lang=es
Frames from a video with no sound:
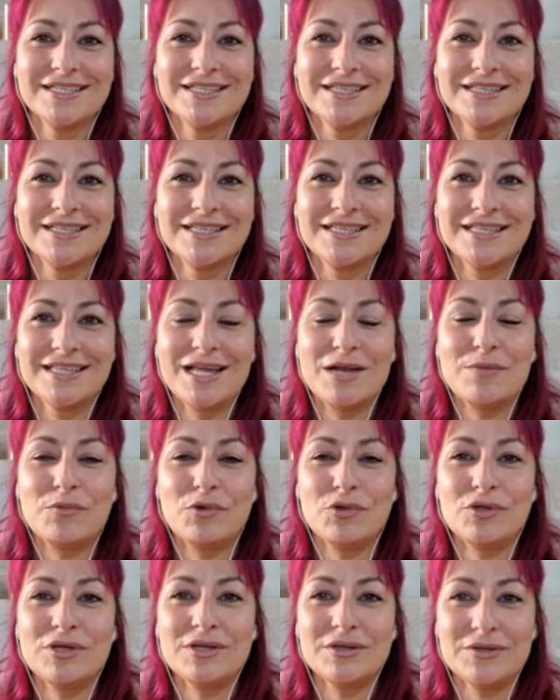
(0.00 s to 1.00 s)
Es que
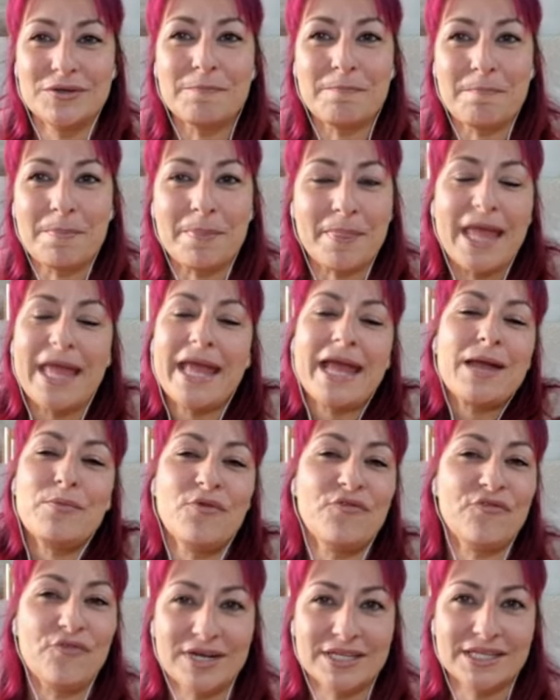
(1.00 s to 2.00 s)
mundo, es que
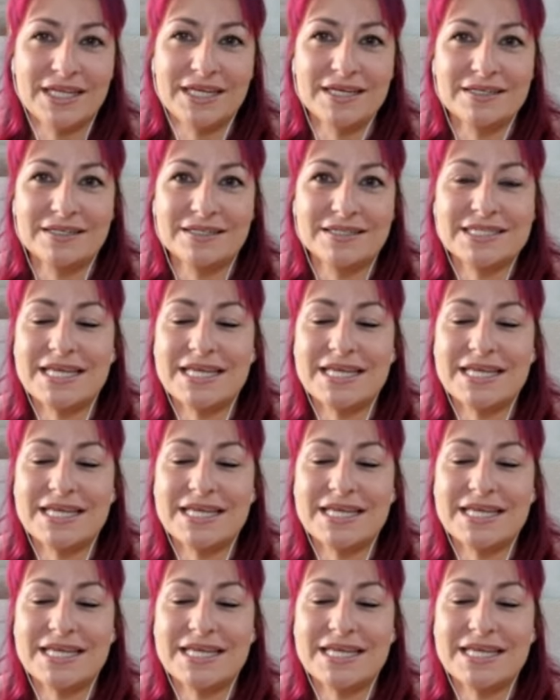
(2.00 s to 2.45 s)
muy fuerte.